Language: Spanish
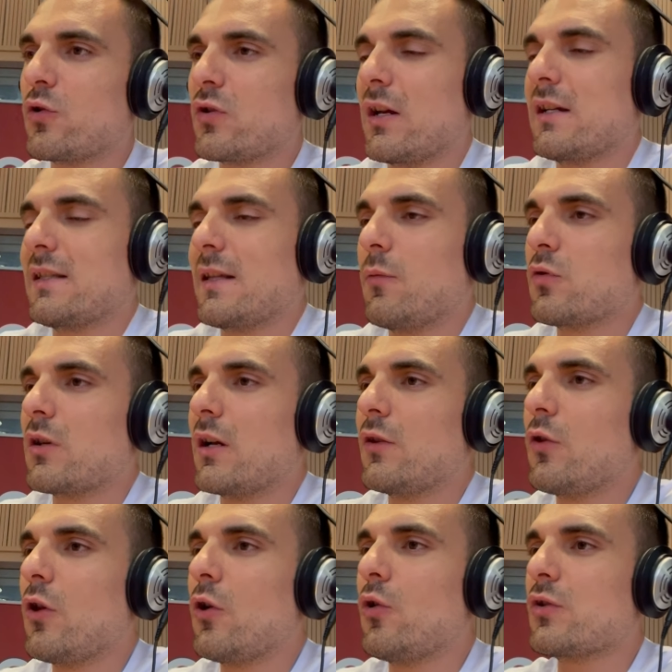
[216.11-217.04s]
O sea que estamos
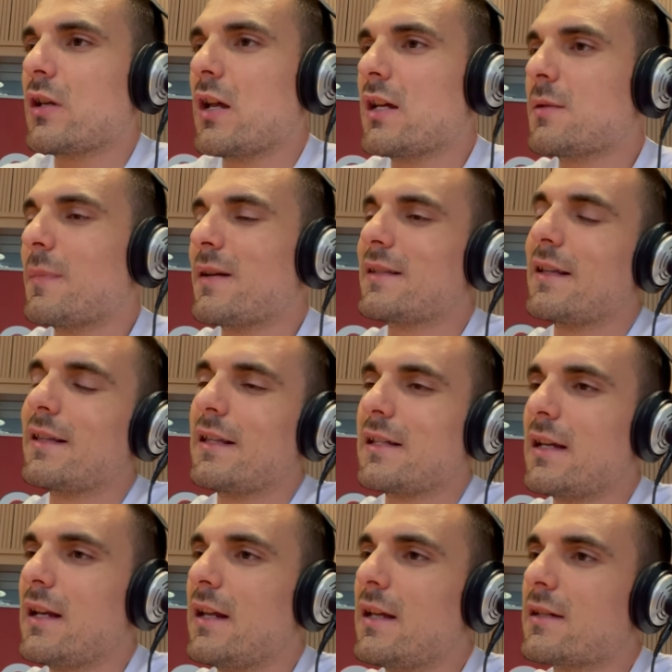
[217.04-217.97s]
hablando de cosas bastante
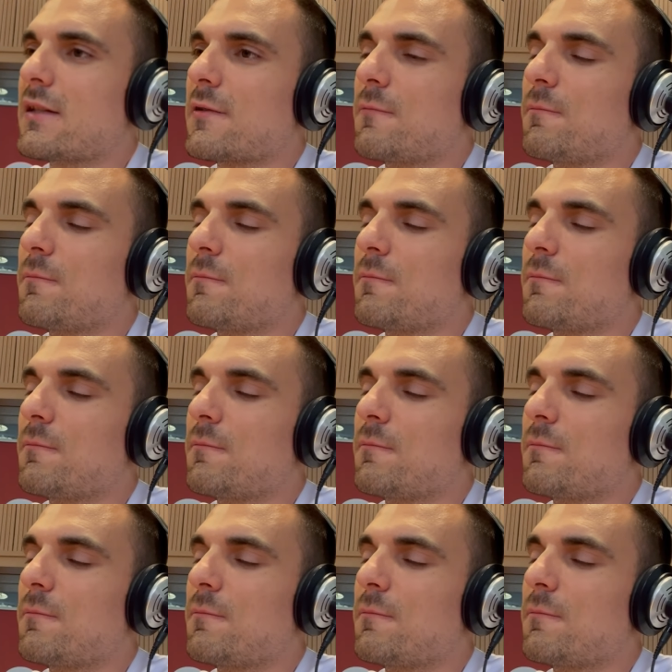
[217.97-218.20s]
serias.